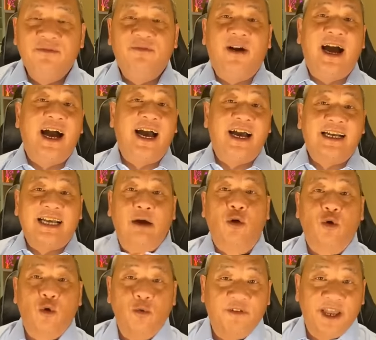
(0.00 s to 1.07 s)
Và cáo
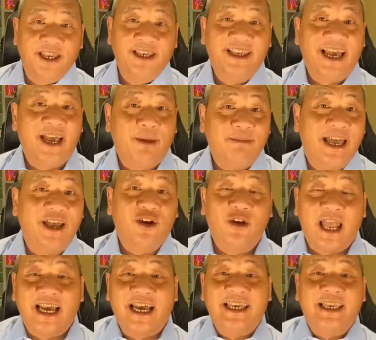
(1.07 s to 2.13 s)
lỗi quý vị, ngày hôm nay
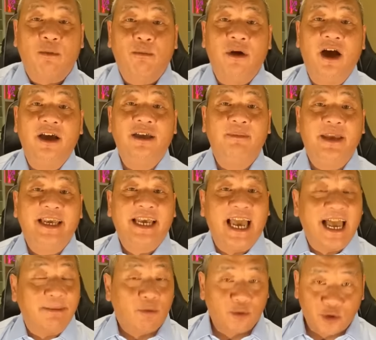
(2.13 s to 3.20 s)
có lẽ cái giọng hơi bị
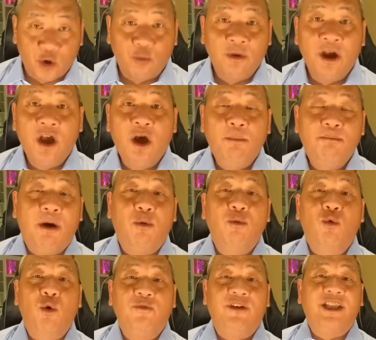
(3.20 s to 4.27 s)
khang một chút,
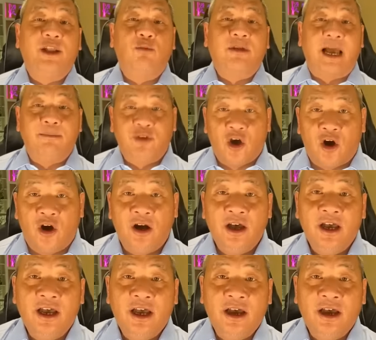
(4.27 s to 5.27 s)
mong quý vị thông cảm cho.